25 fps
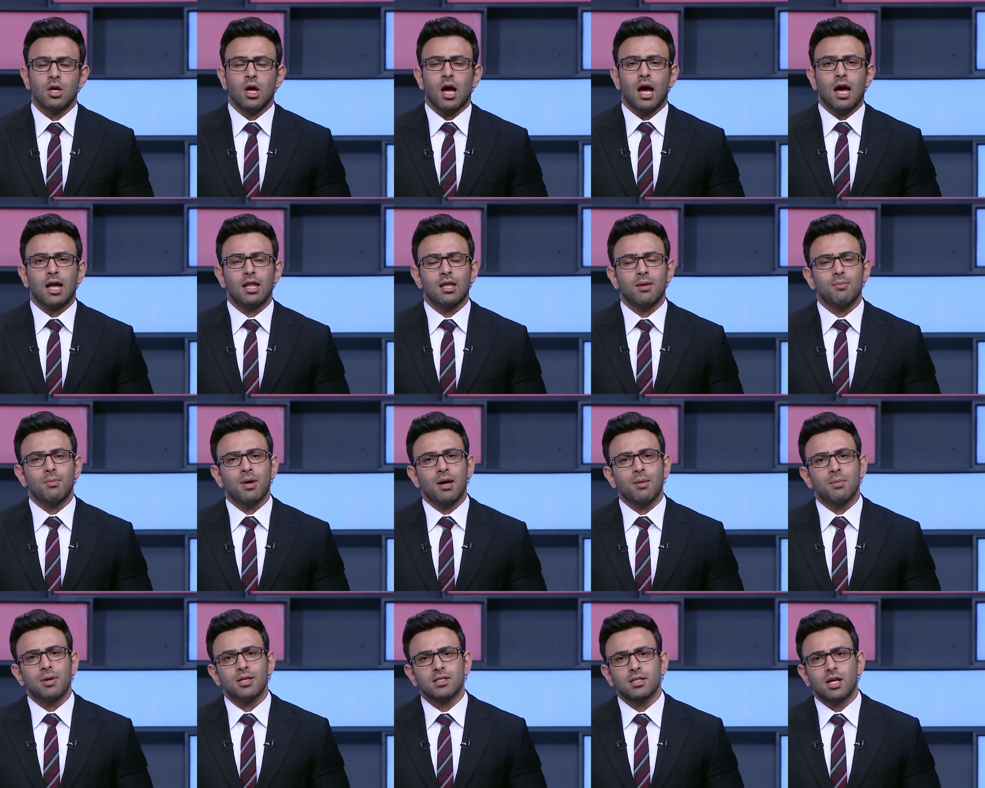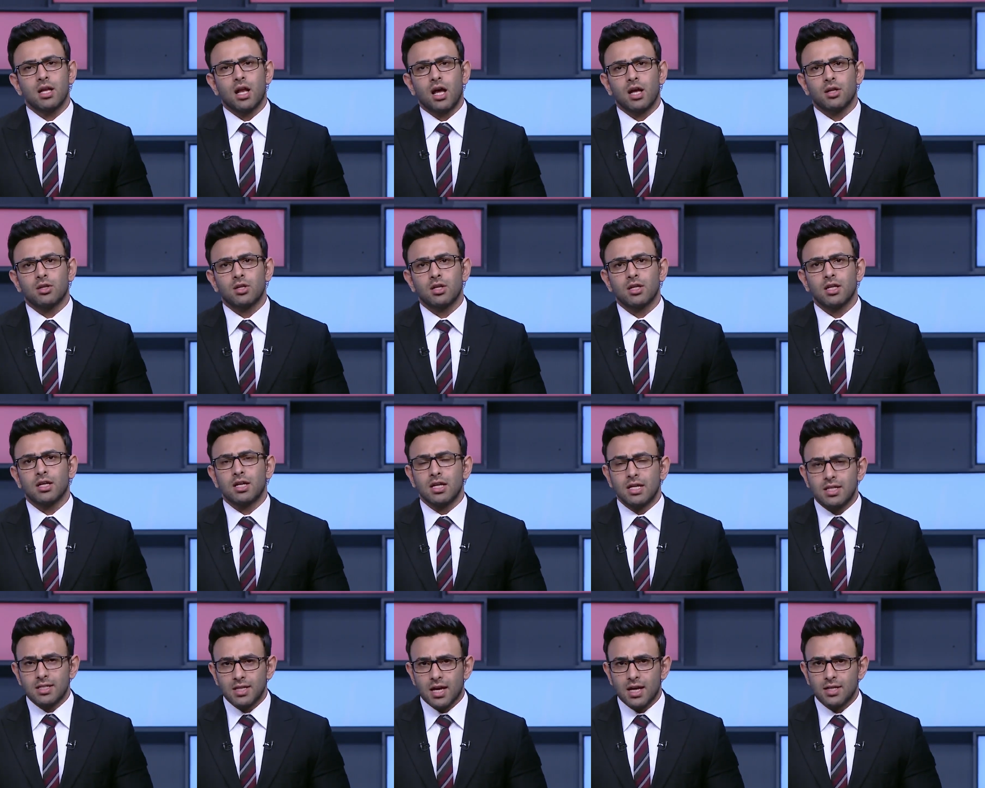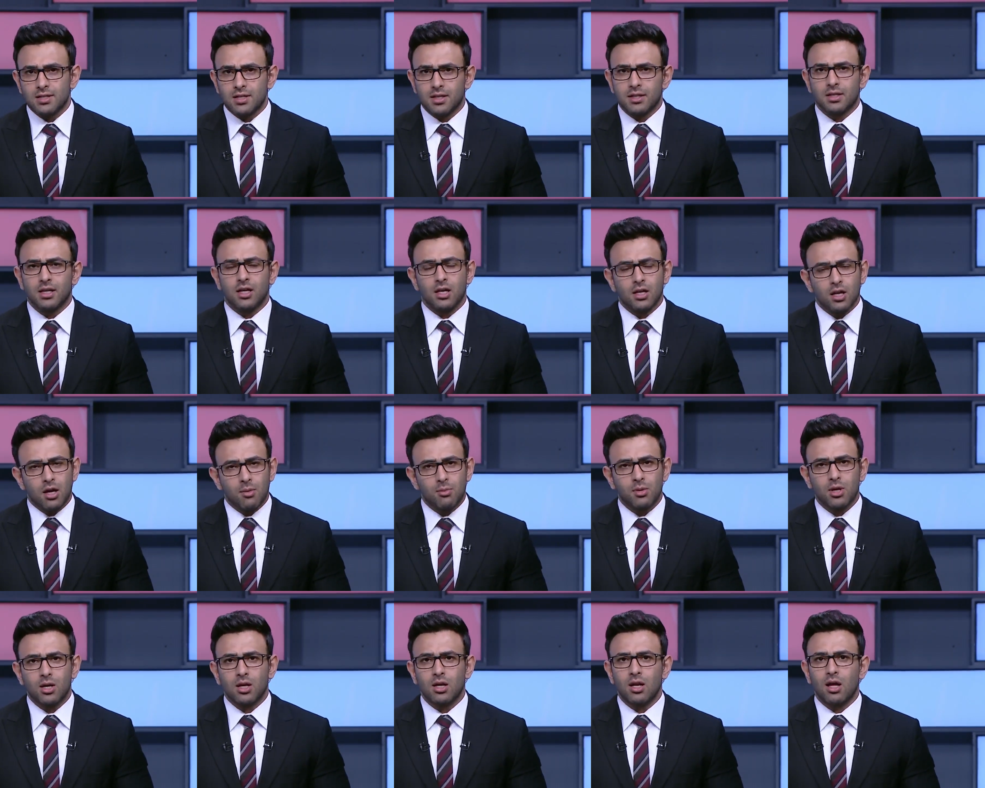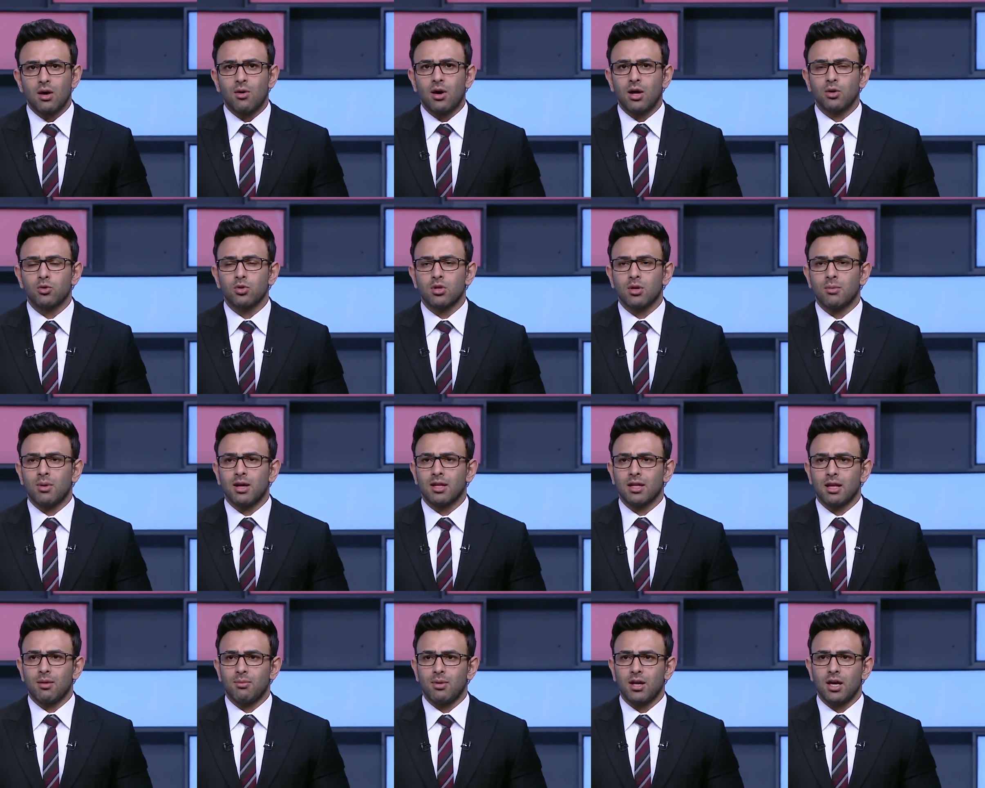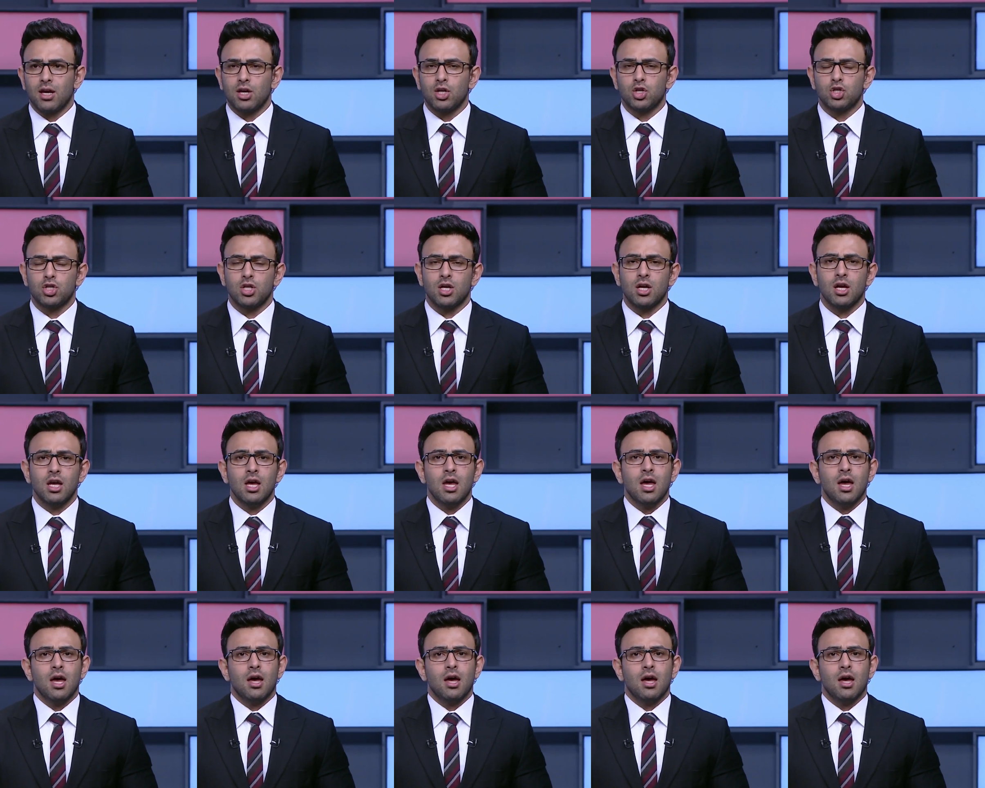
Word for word: انا ببقى بسال حضرتك اذا اذنت لي الامر لله وحده طبعا قبل اي شيء